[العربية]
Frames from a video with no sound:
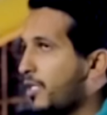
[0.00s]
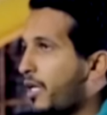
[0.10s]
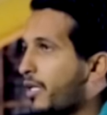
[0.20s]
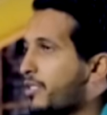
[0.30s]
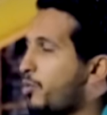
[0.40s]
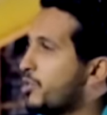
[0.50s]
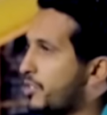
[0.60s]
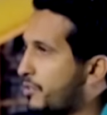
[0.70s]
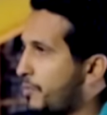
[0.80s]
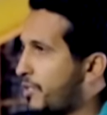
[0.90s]
انا توي
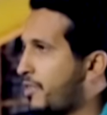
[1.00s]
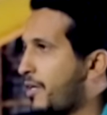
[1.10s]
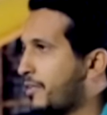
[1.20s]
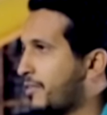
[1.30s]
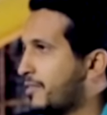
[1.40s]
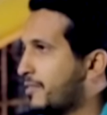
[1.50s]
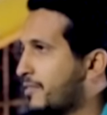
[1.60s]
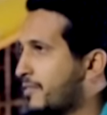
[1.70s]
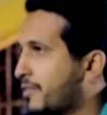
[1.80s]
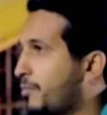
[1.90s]
صرت من الثاني.
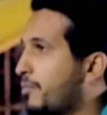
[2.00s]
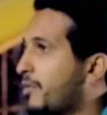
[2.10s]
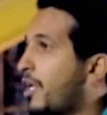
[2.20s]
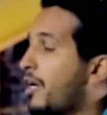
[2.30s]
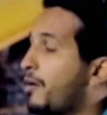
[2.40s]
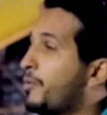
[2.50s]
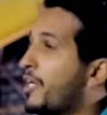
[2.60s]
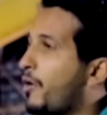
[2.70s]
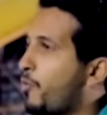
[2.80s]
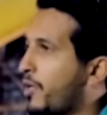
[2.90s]
حق قوه الماكينه؟ من
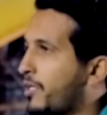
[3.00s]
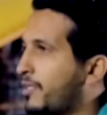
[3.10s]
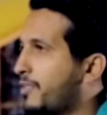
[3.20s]
الاول.